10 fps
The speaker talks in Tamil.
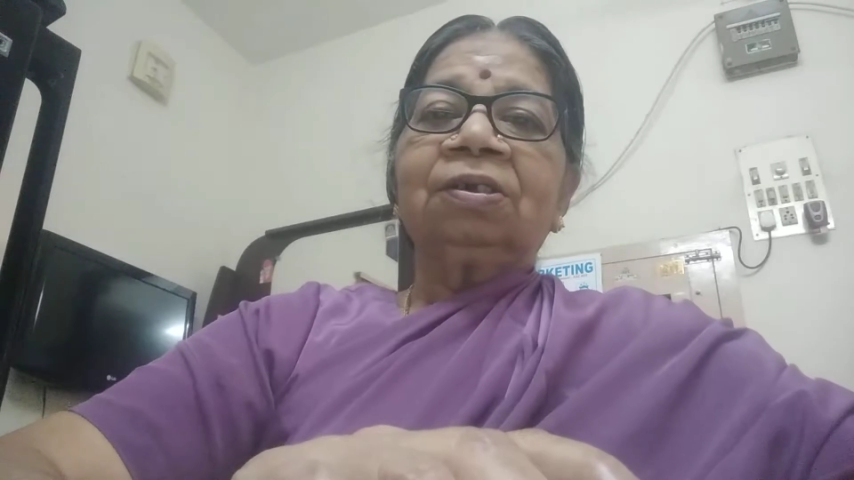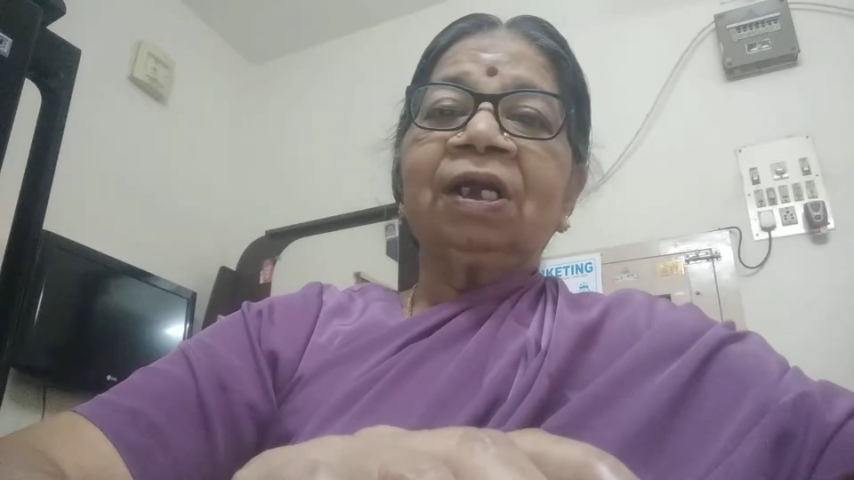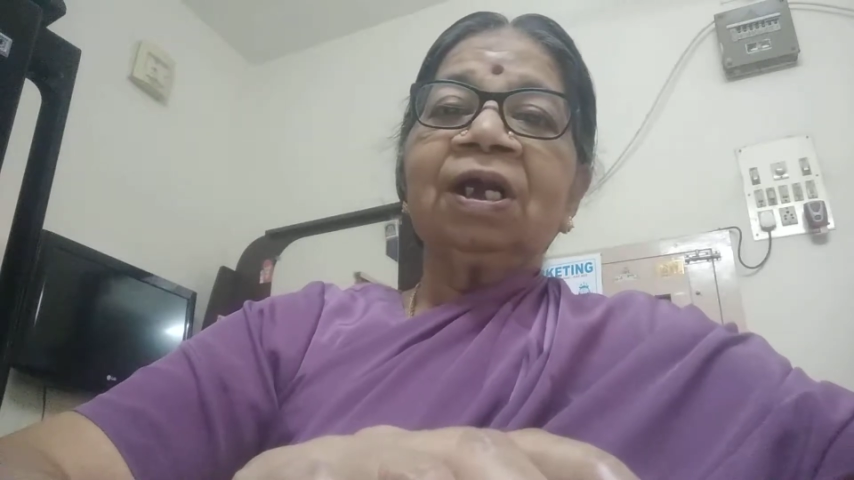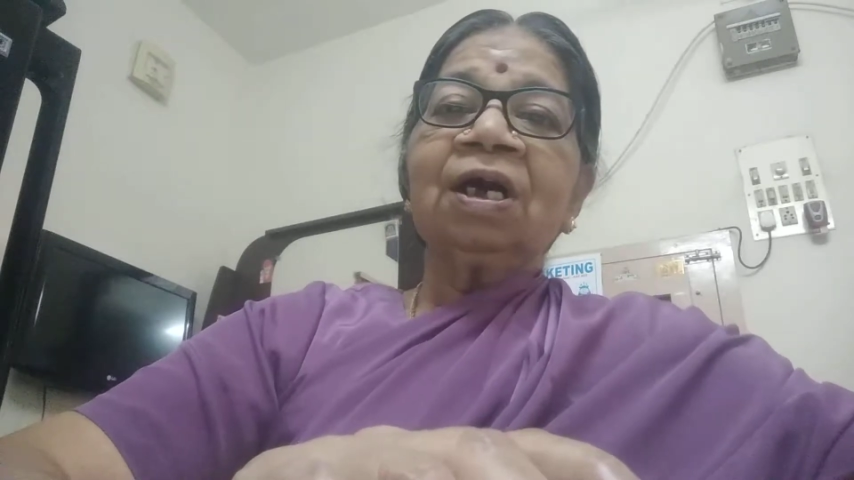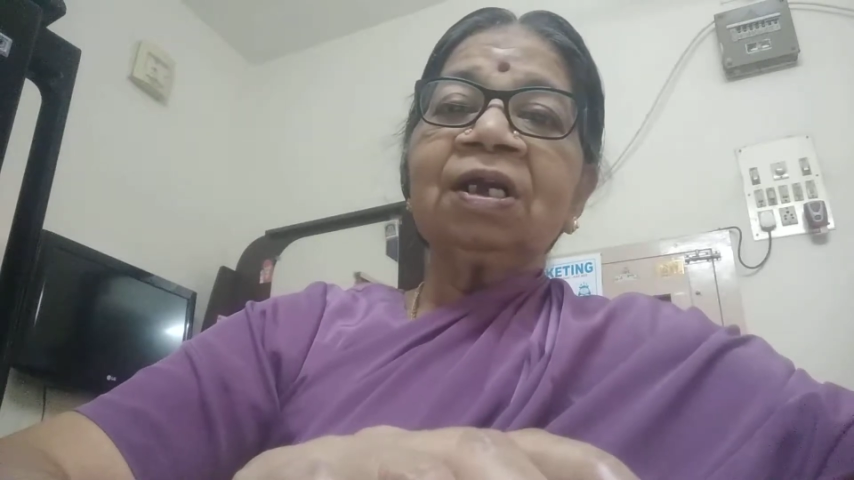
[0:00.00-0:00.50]

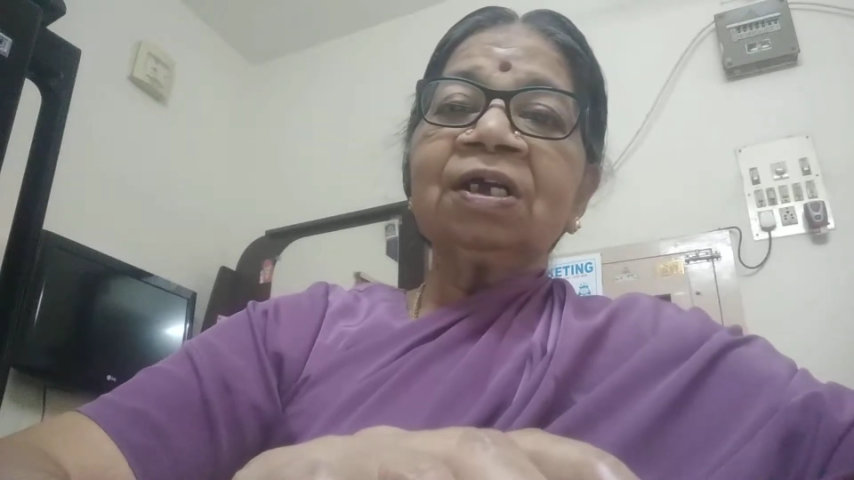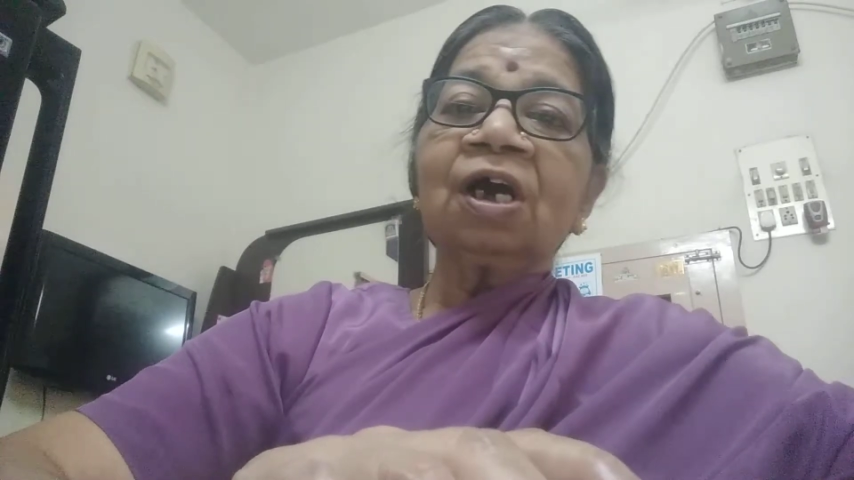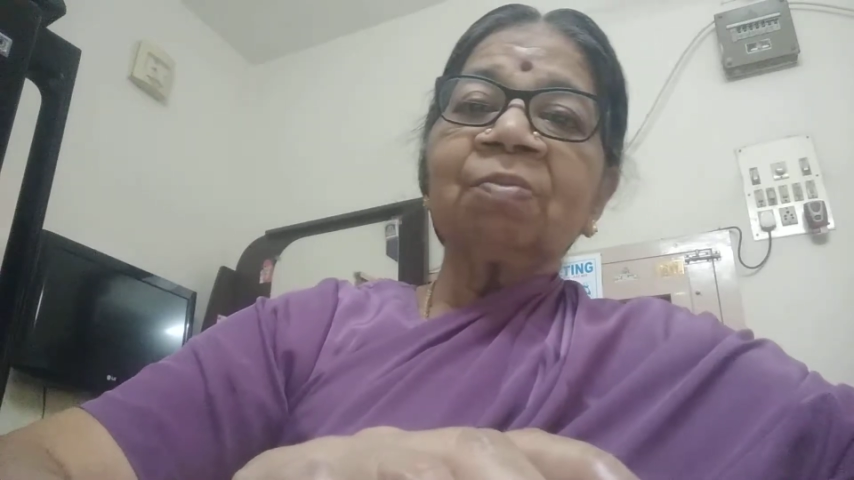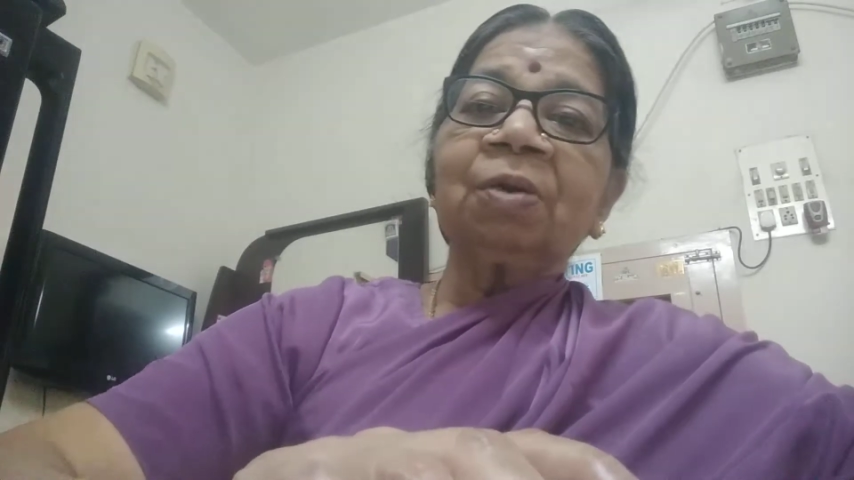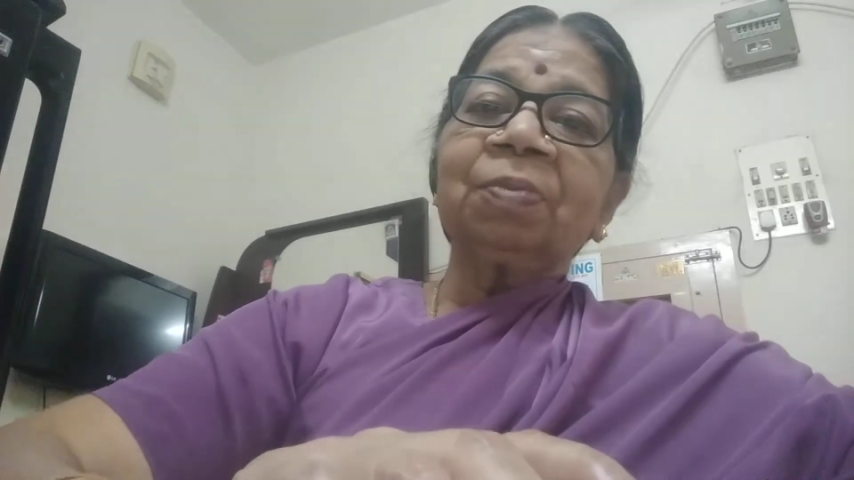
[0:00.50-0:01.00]

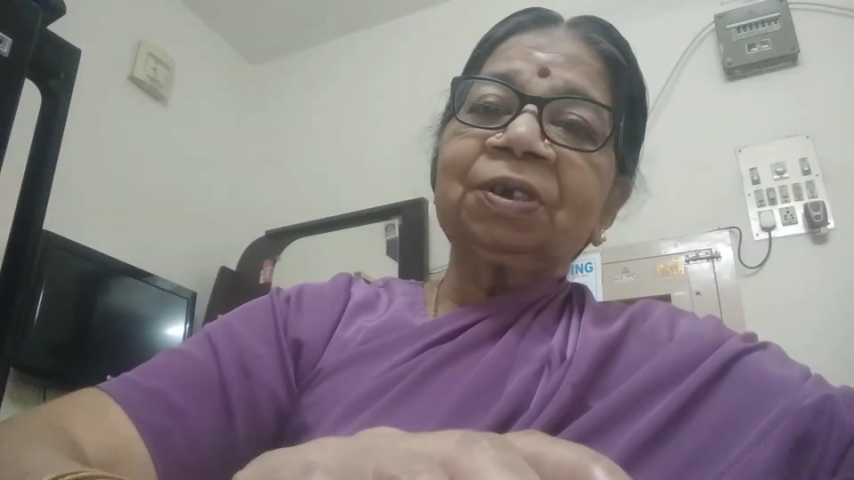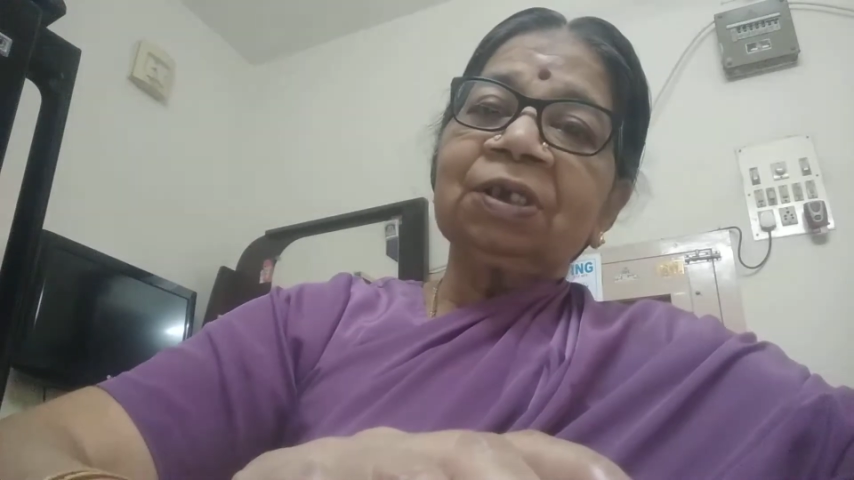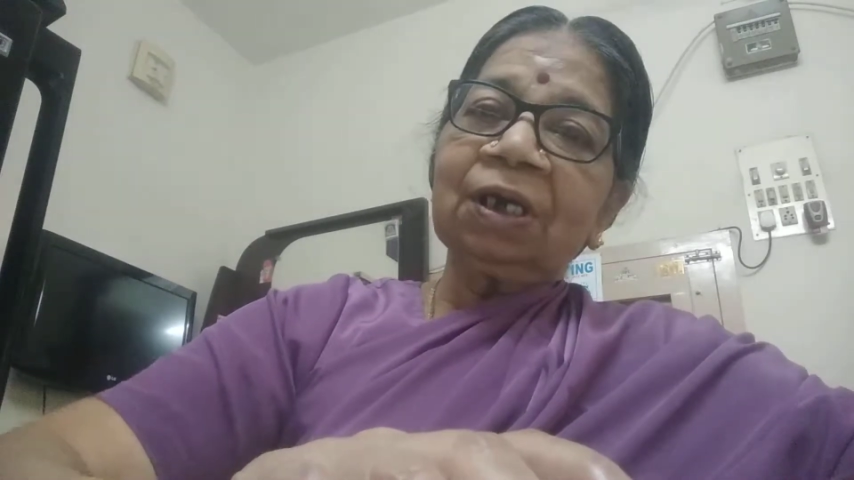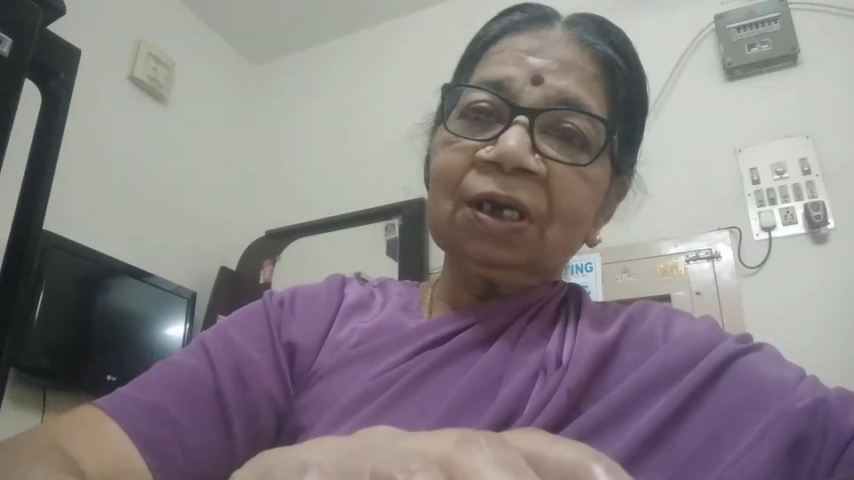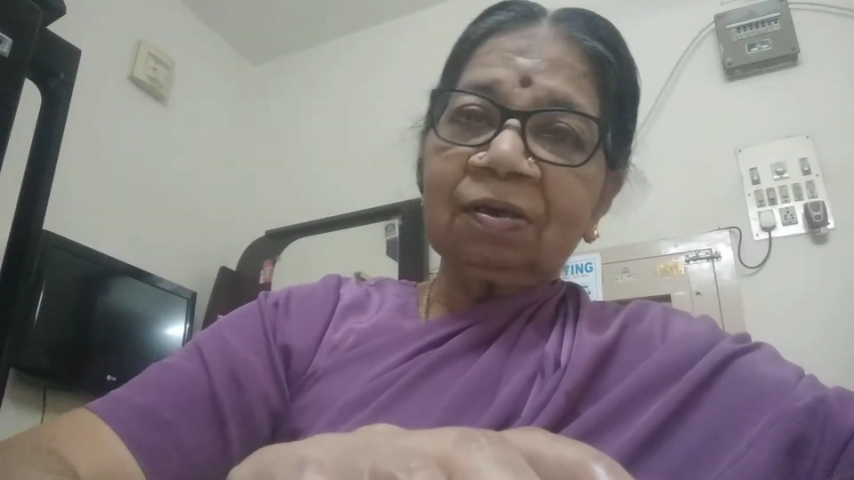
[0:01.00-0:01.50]
தெனாலிராமன் பற்றி